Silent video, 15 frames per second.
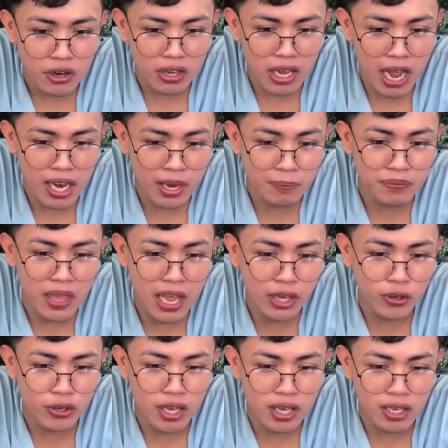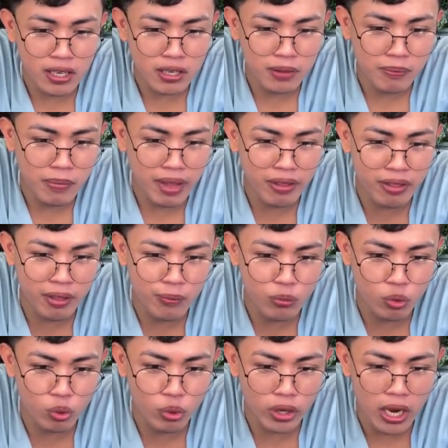Kaya naghahanap tayo ng mas
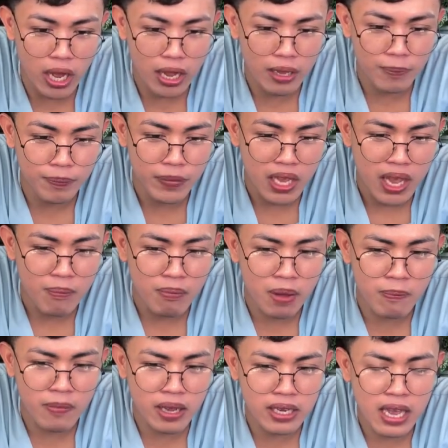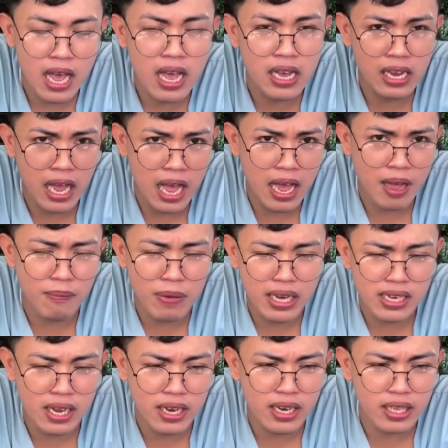mura. Mamaya nga,
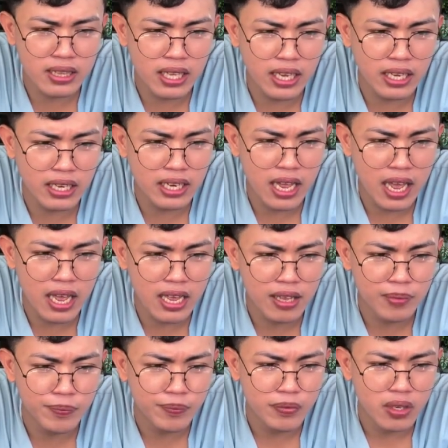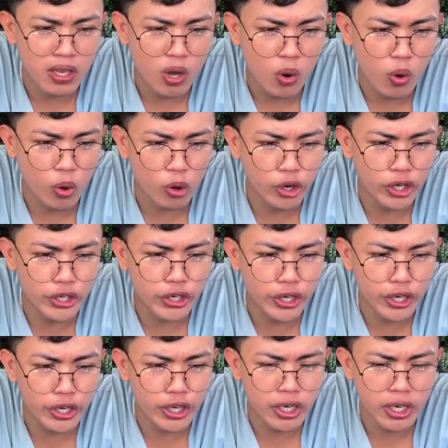may dadating na
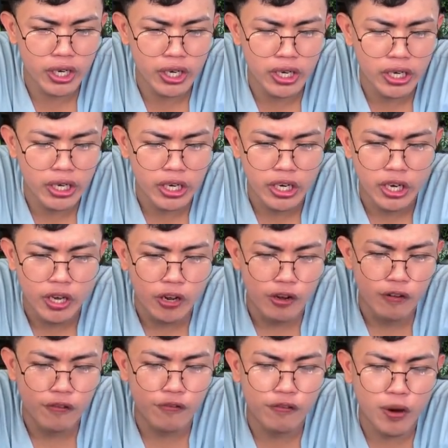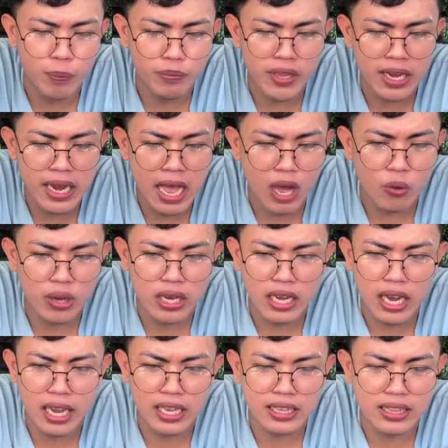order from
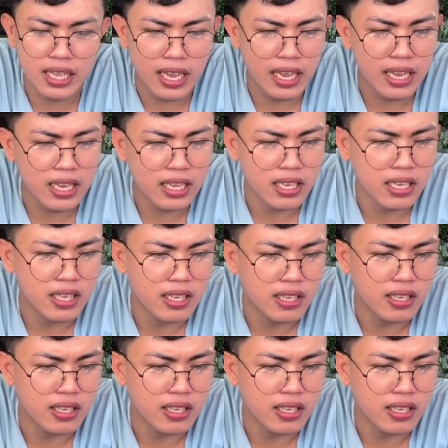Tanawan Leyte.